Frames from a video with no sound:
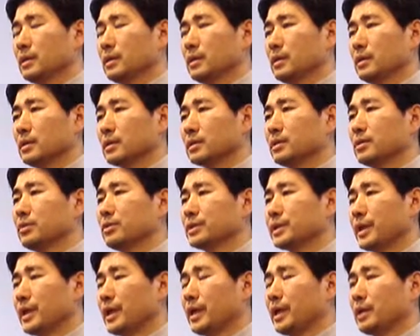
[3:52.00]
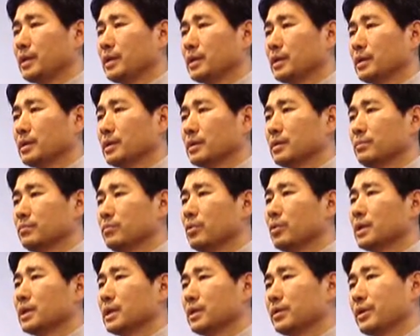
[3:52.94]
어, 그것에
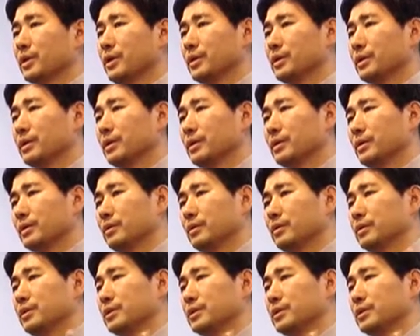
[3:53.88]
뭐가 담겨야 돼요?